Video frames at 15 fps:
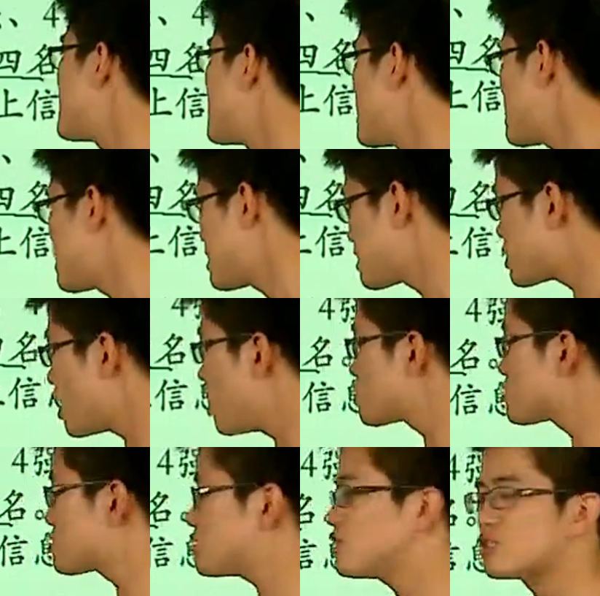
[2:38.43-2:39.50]
对。一共
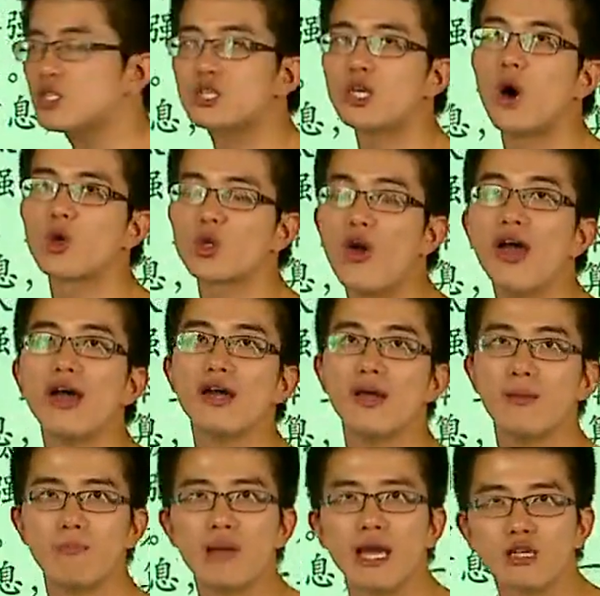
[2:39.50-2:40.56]
四支球队，
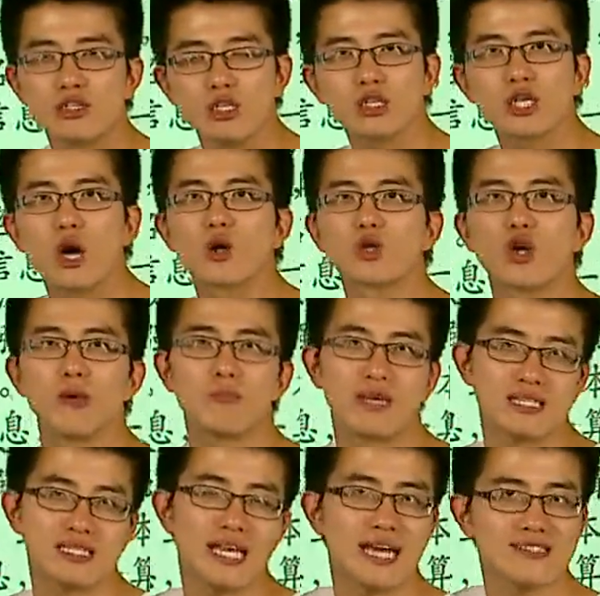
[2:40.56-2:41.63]
每支球队
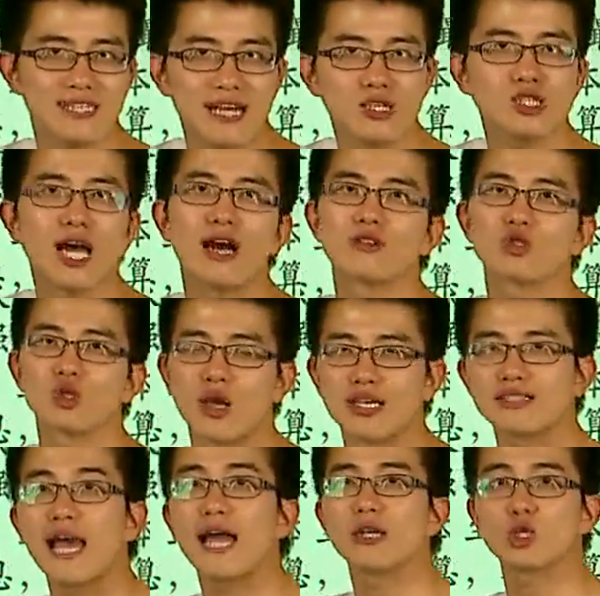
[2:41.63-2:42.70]
比赛三场，所以
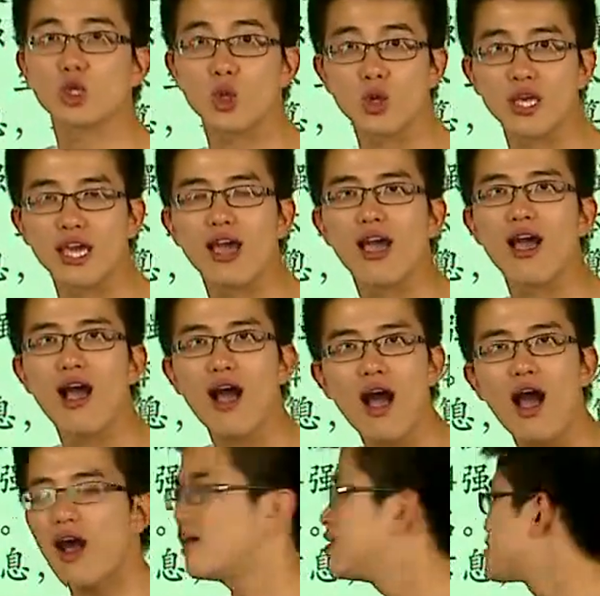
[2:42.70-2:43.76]
再除以
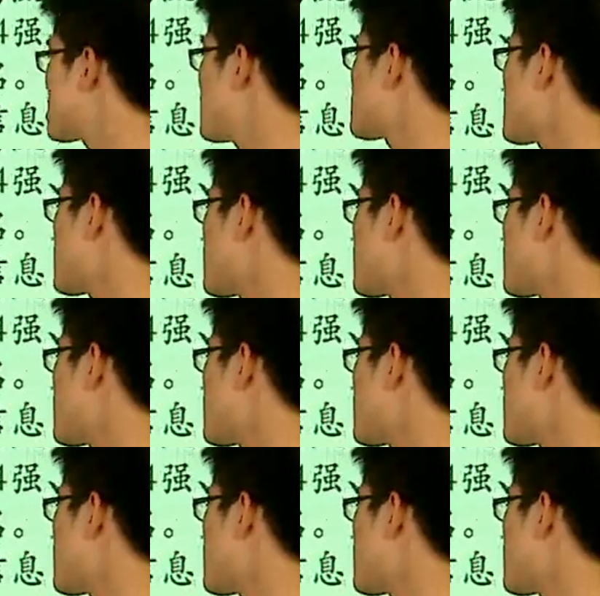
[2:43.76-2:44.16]
二，那么等